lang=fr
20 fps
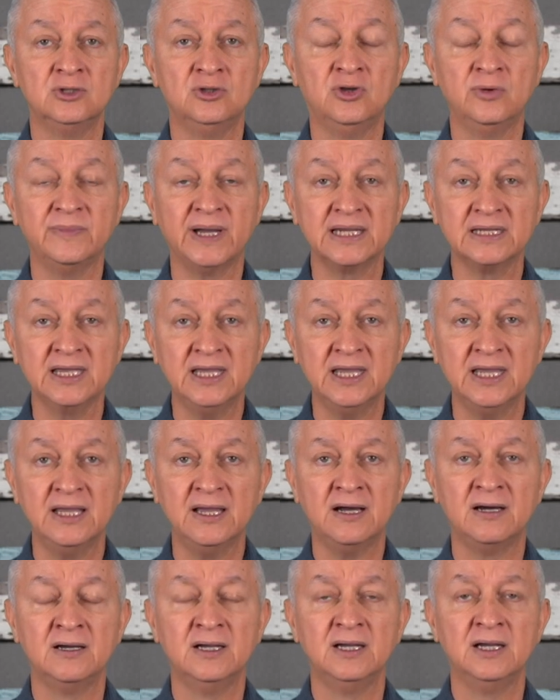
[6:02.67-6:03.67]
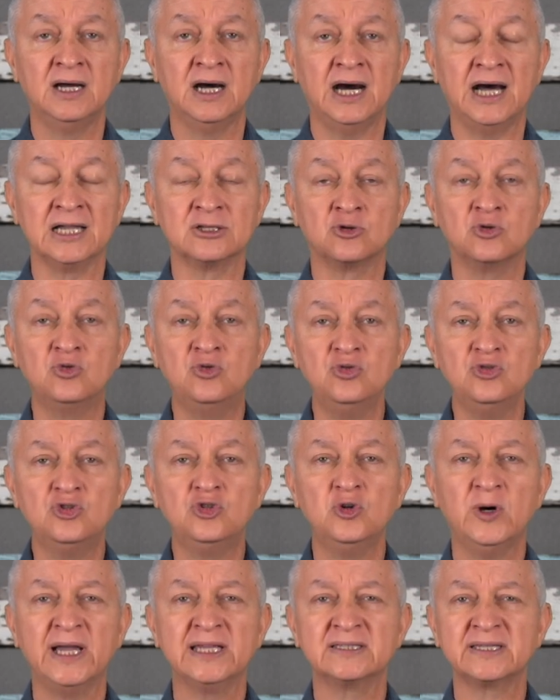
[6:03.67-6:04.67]
de manière à
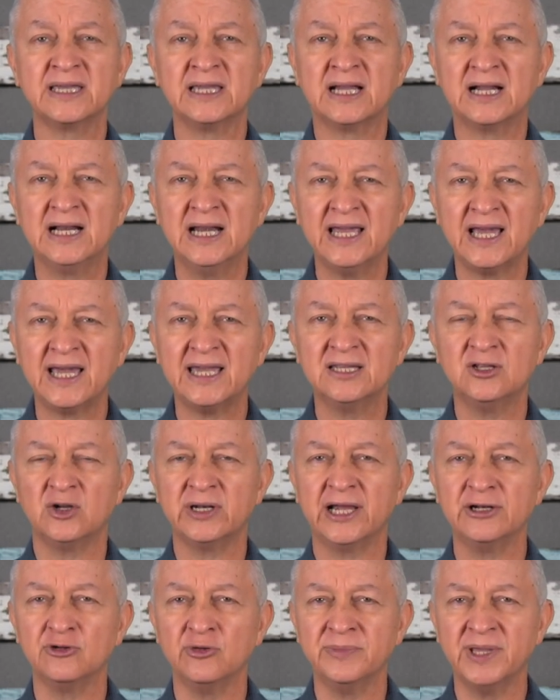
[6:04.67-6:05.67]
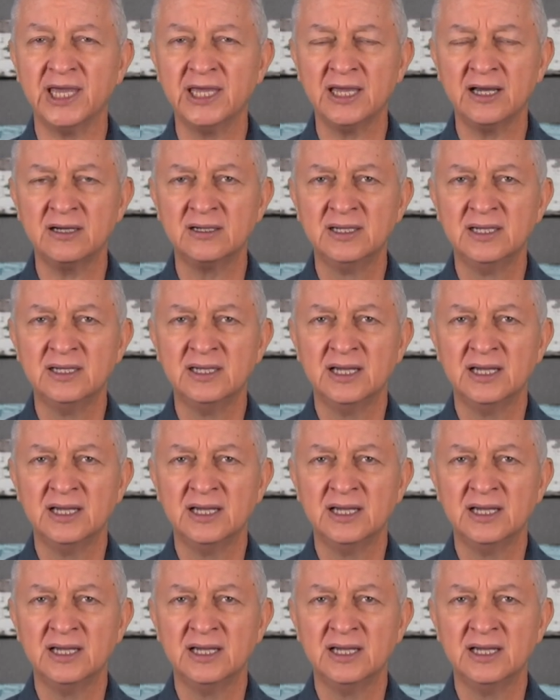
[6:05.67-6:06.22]
toujours être éclairé dans la lumière,